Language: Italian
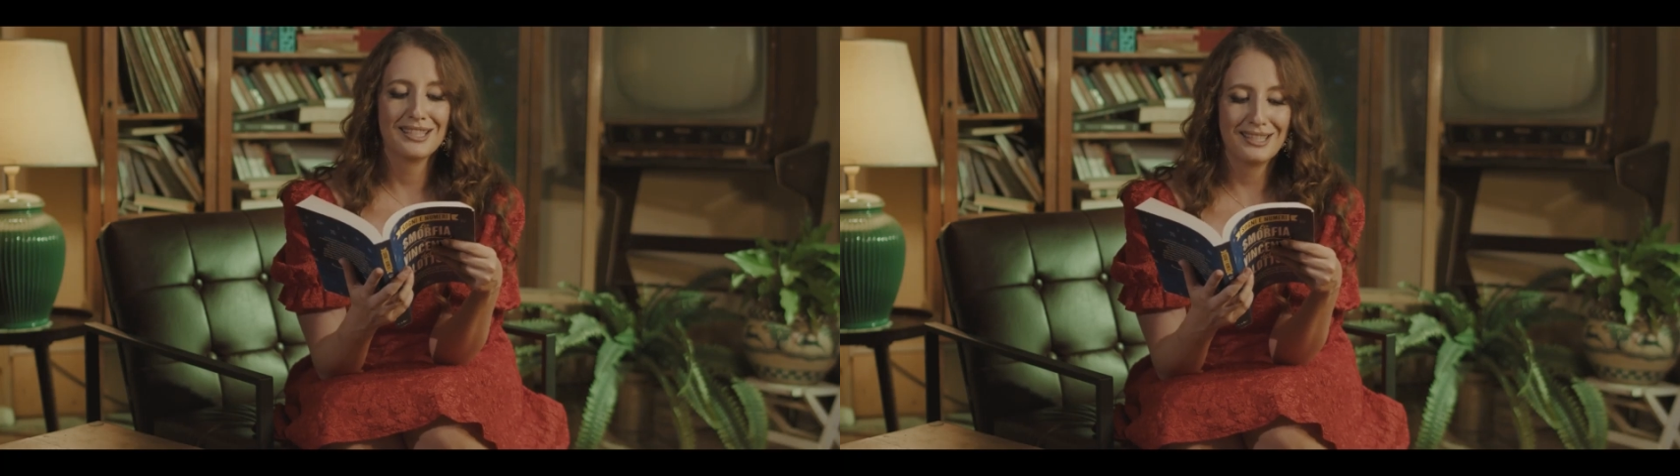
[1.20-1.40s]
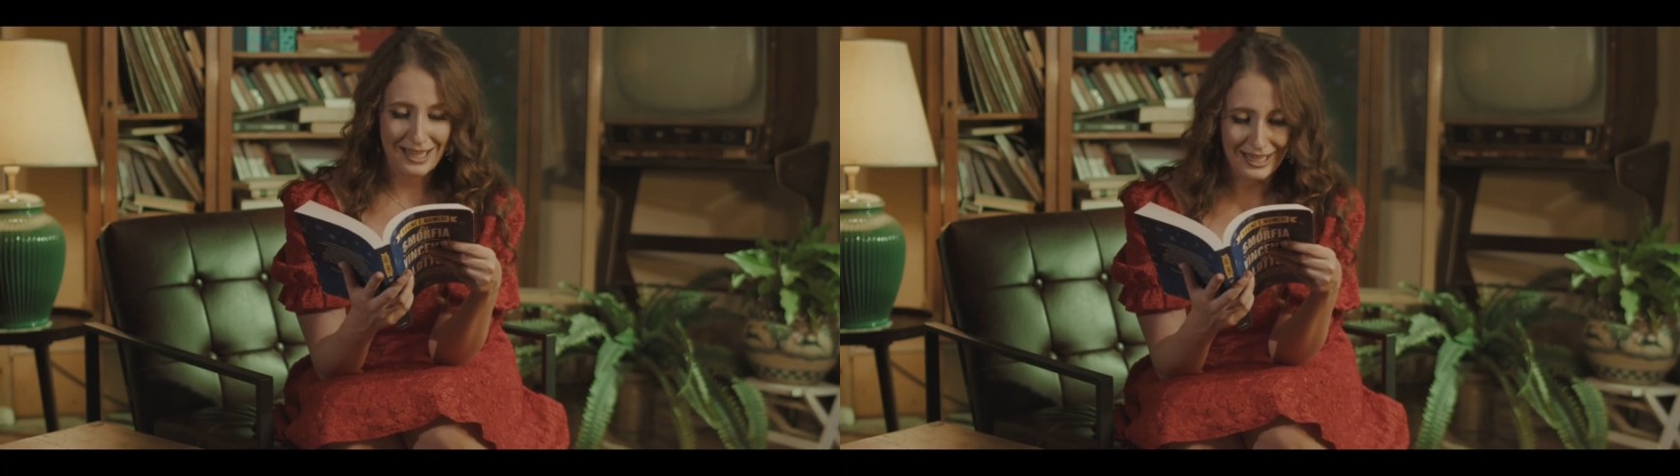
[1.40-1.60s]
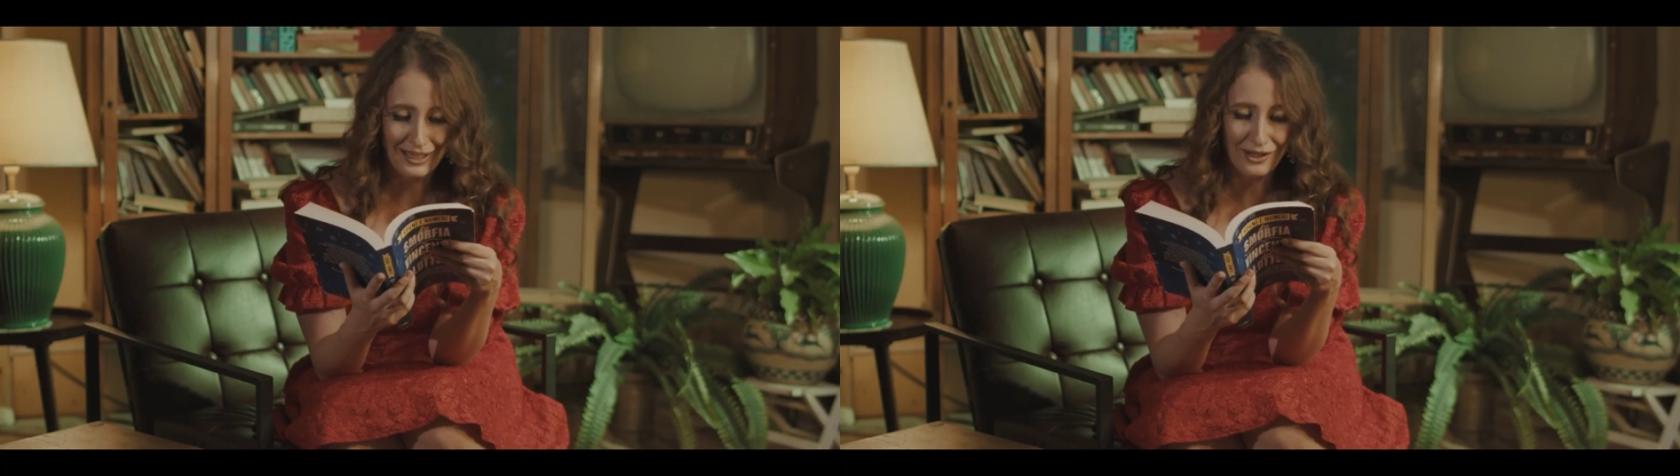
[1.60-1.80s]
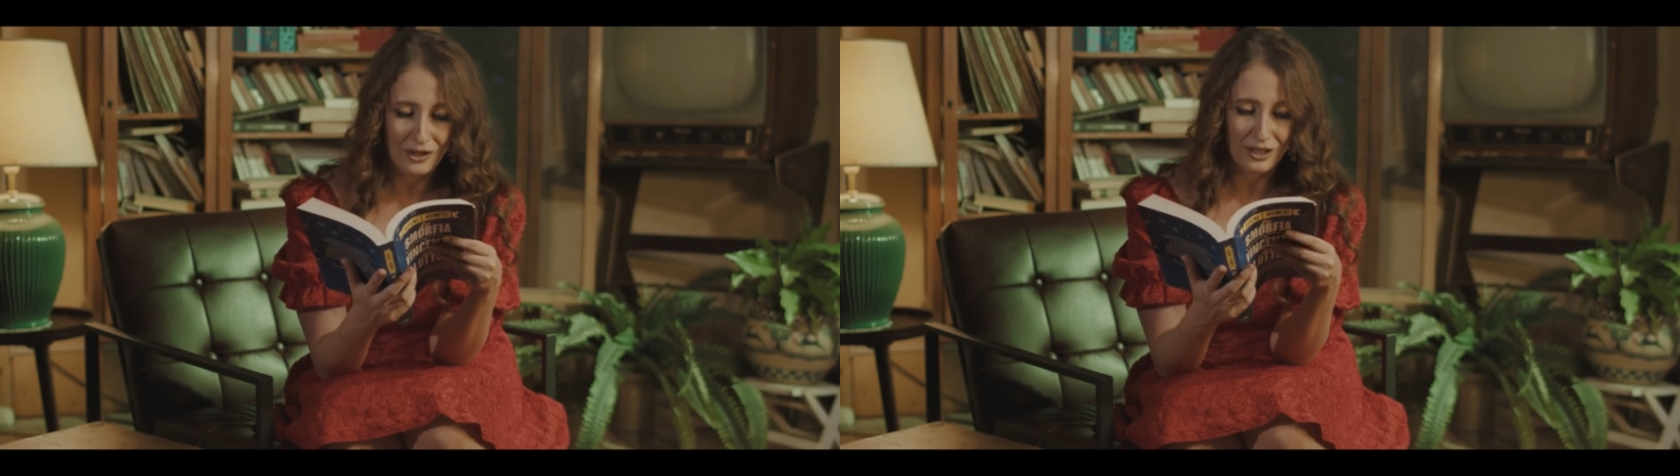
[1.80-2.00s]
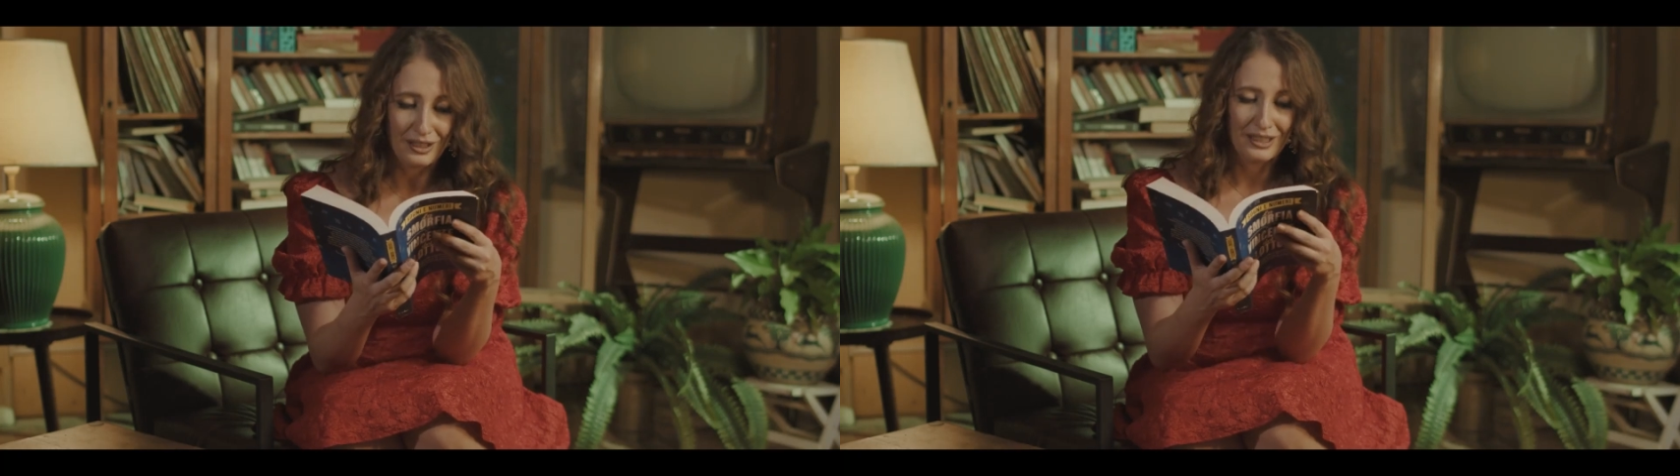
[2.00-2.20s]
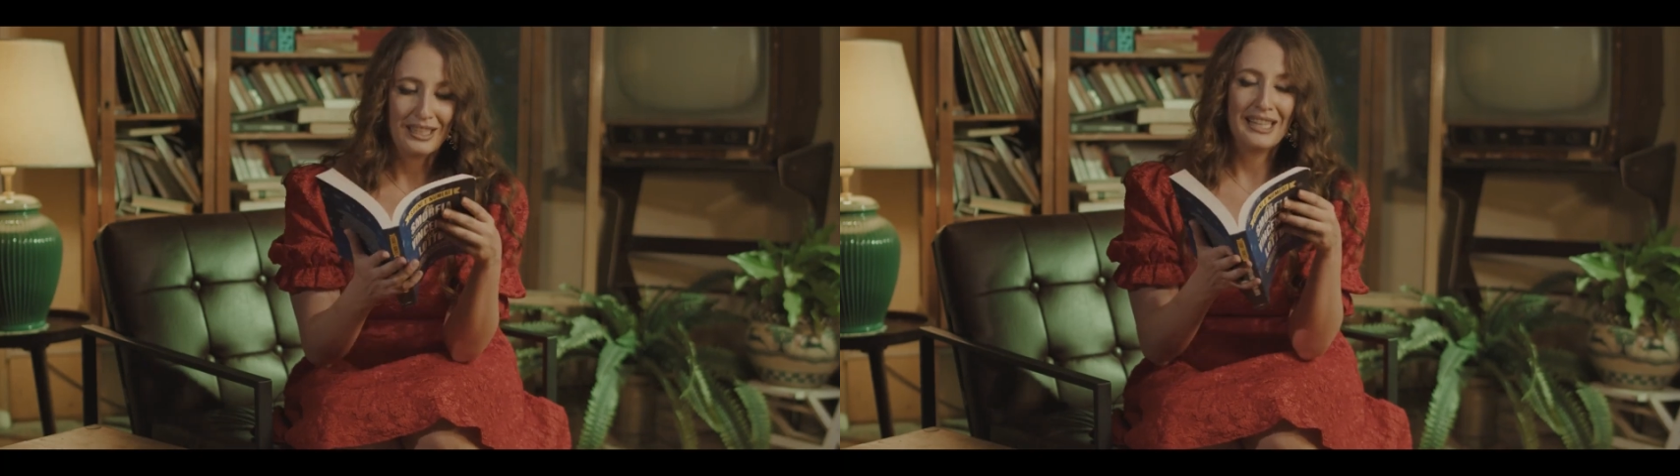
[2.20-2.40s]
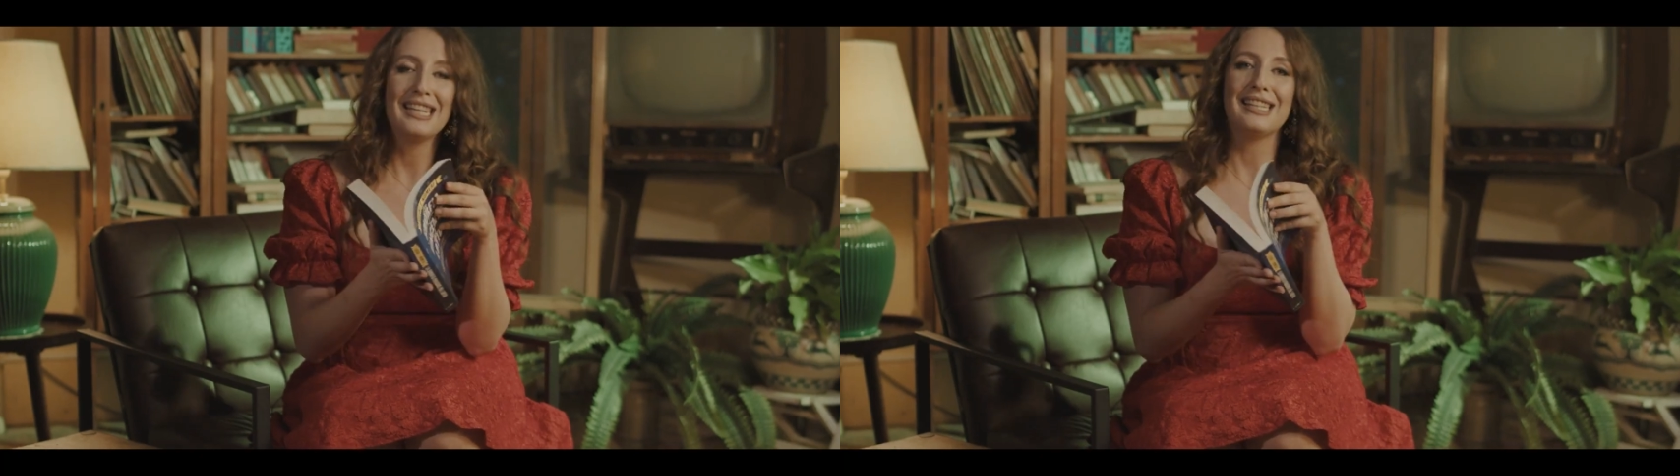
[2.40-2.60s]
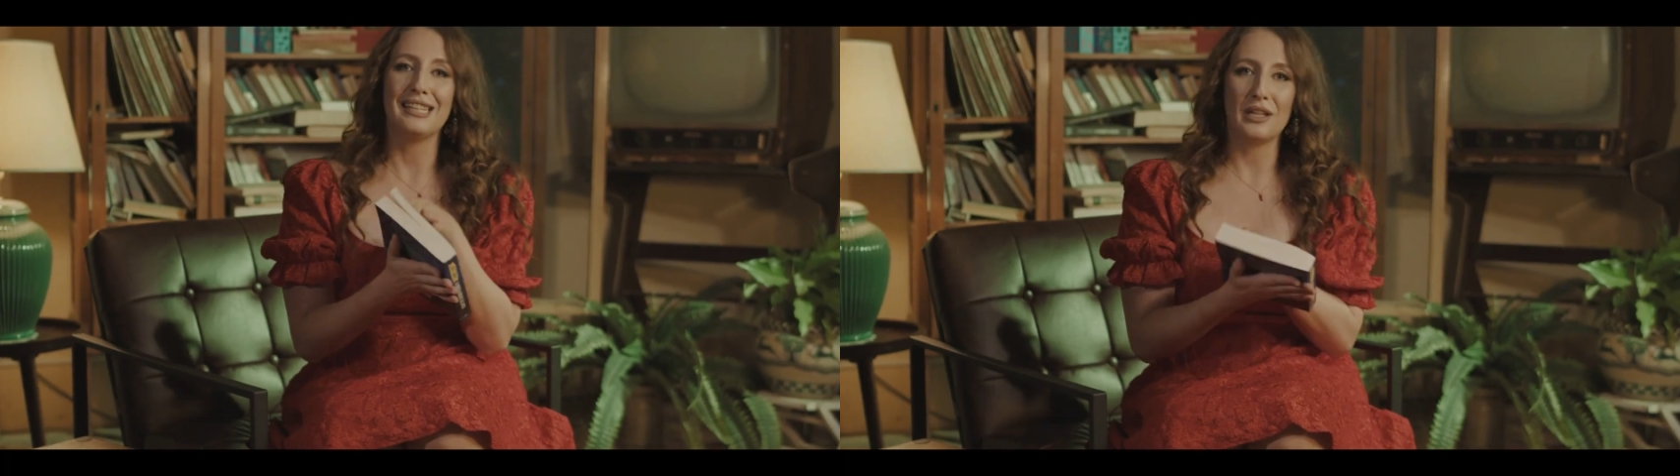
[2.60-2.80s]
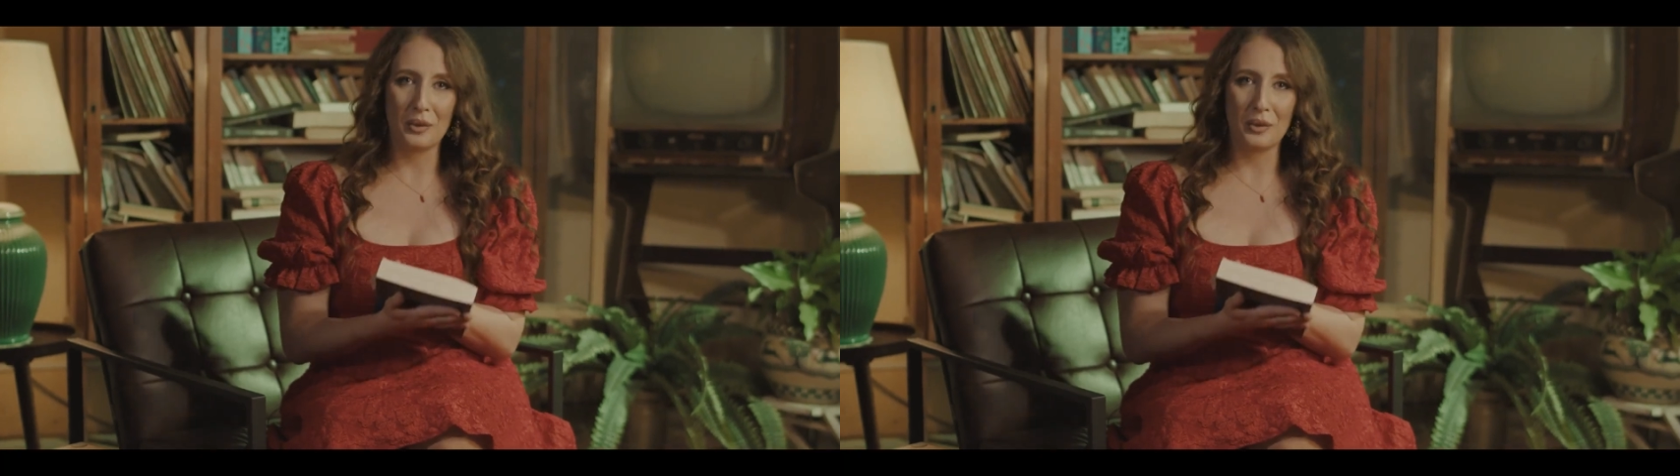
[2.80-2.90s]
16. Di